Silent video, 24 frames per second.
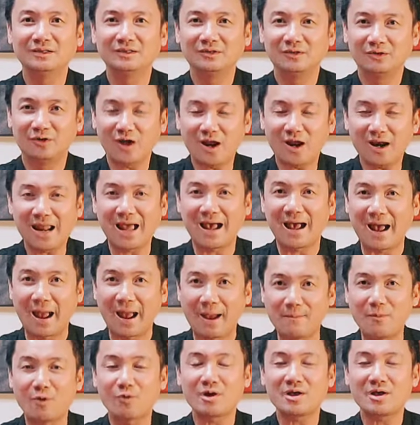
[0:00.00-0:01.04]
nó là
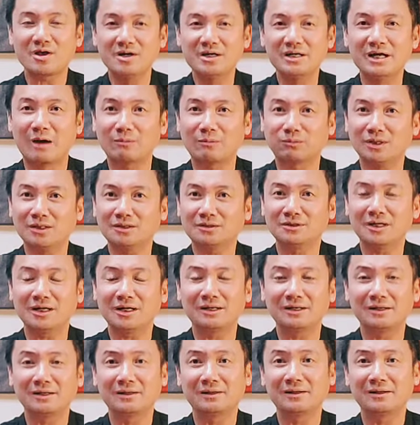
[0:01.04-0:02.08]
một cái người học thức rất
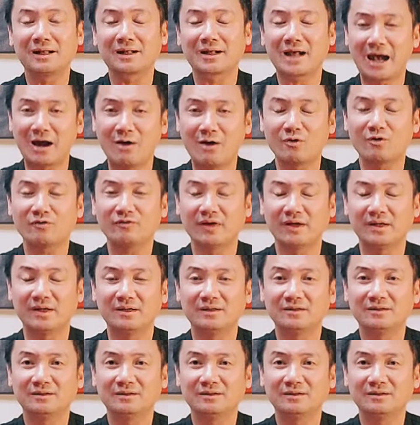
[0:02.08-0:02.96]
là cao quý vị